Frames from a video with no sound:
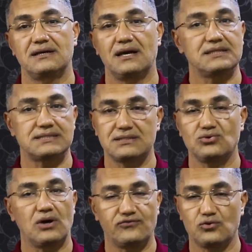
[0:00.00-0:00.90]
الاي
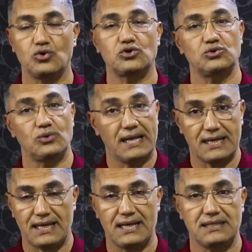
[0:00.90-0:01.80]
سي يو او في الوورد
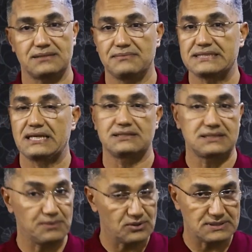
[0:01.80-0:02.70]
وجالك حالك
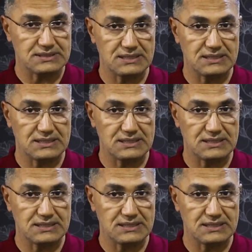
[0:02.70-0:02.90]
مثلا اسفاد